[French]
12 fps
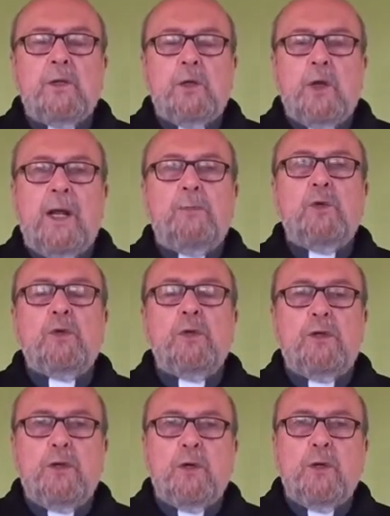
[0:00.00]
de l'amour
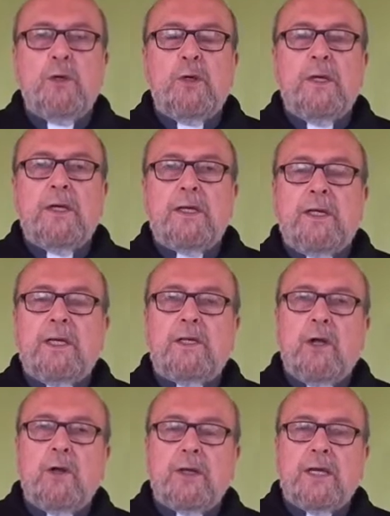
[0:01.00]
de Dieu qui est
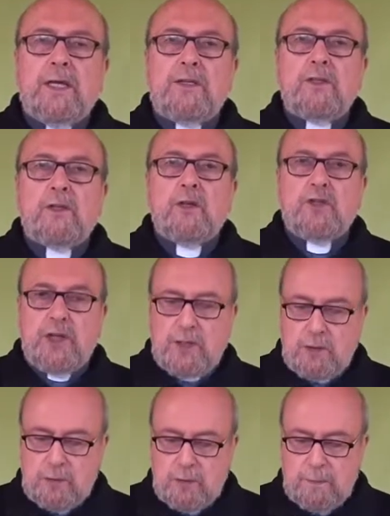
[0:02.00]
dans le Christ
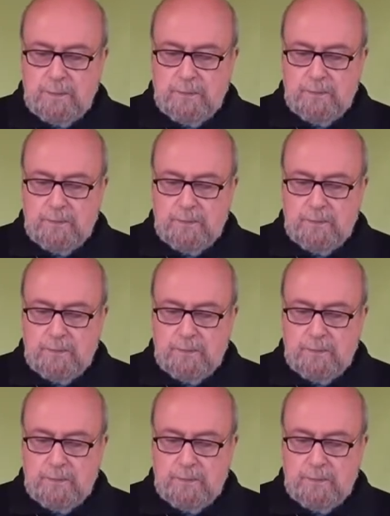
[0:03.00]
Jésus.